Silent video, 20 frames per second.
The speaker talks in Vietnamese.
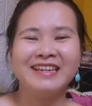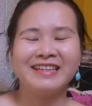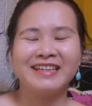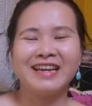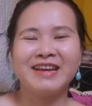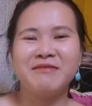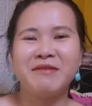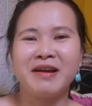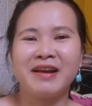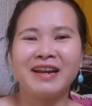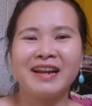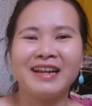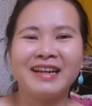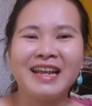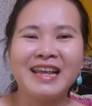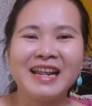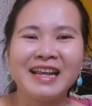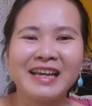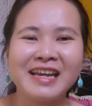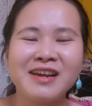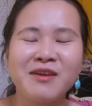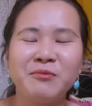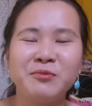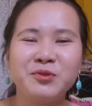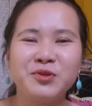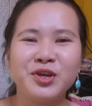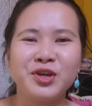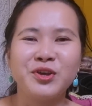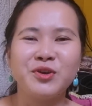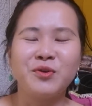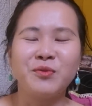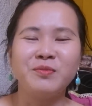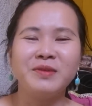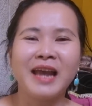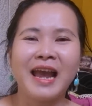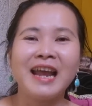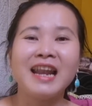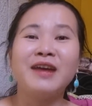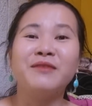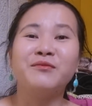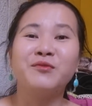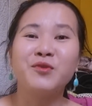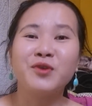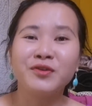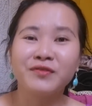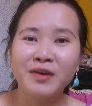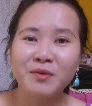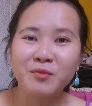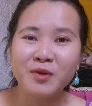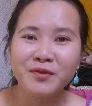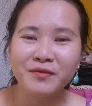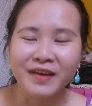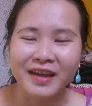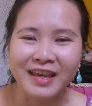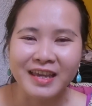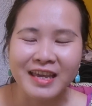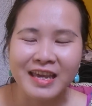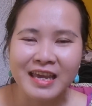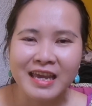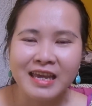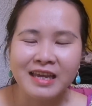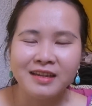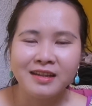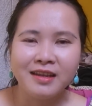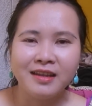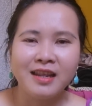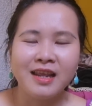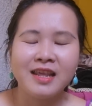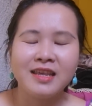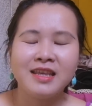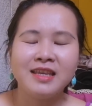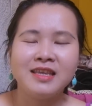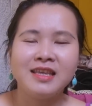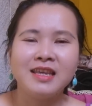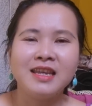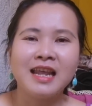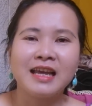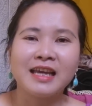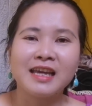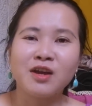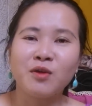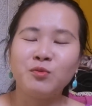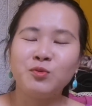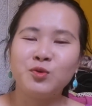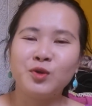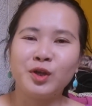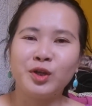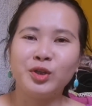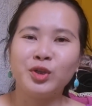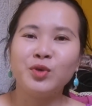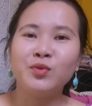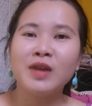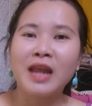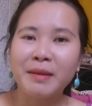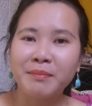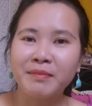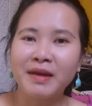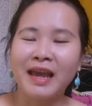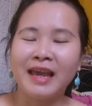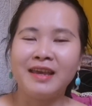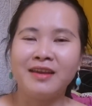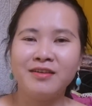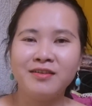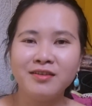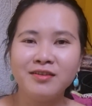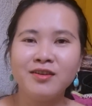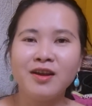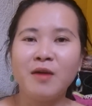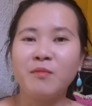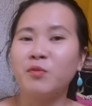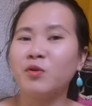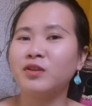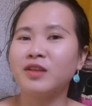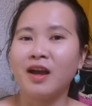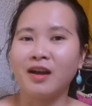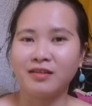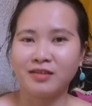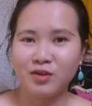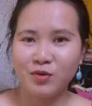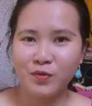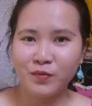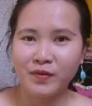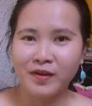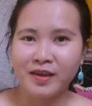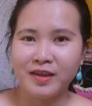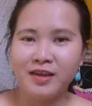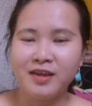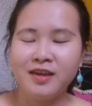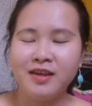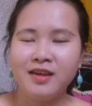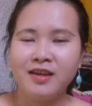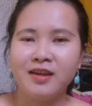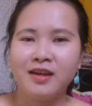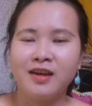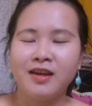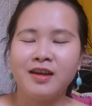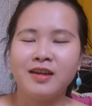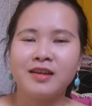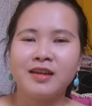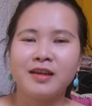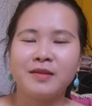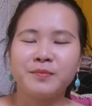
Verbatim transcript: cái mà à, đây là cái câu chuyện cũng khá là vui với quý vị thì đây chỉ là cái câu chuyện tiếu lâm hài hước nó không có thật như quý vị à,